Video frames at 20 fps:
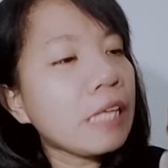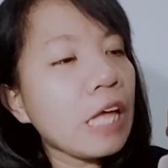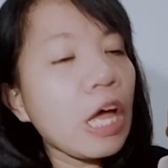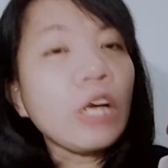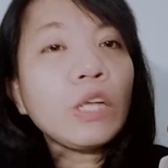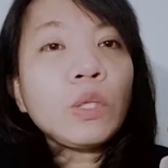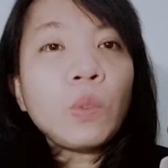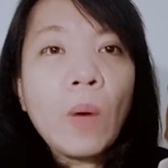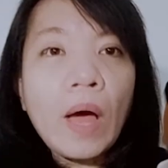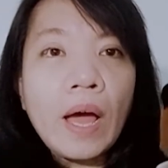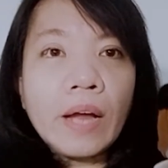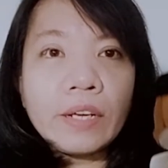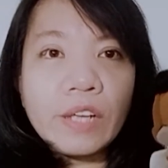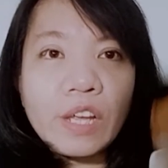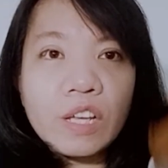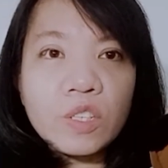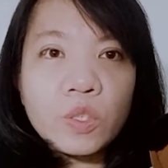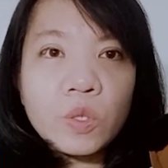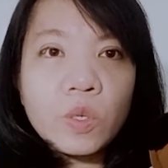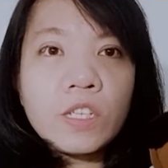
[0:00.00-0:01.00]
Tuhan
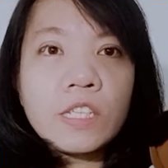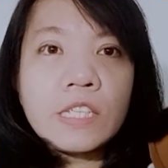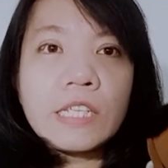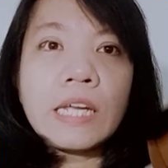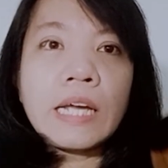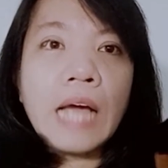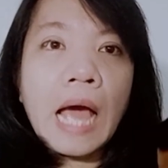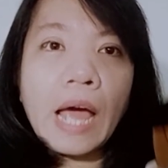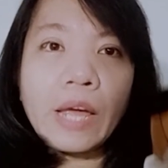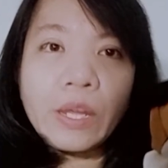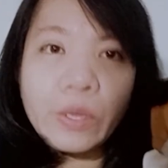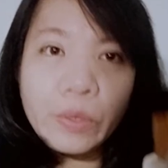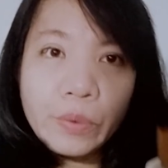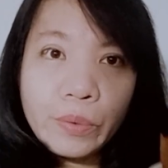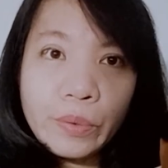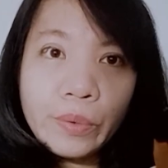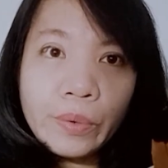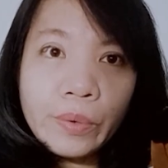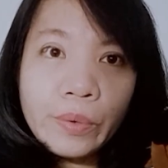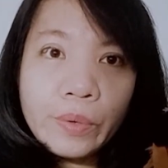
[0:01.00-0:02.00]
Yesus di kayu
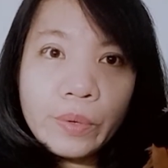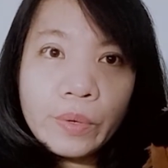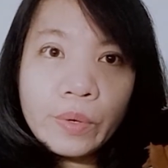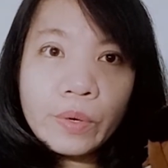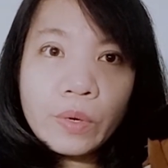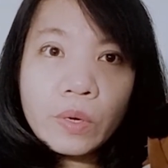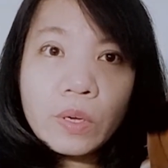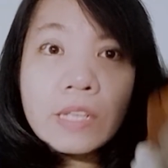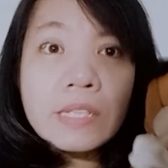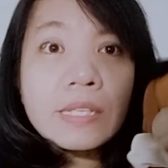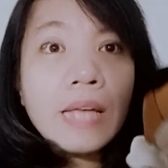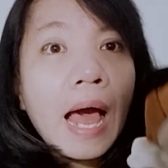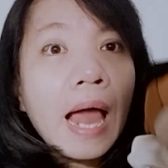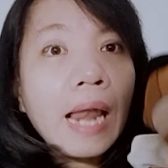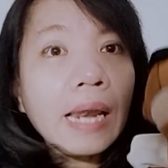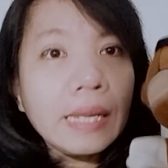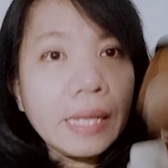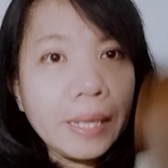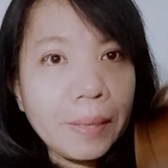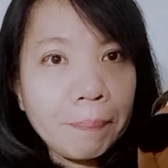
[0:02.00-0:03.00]

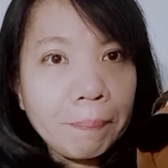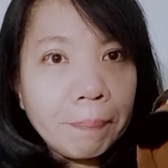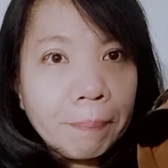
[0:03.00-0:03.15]
salib.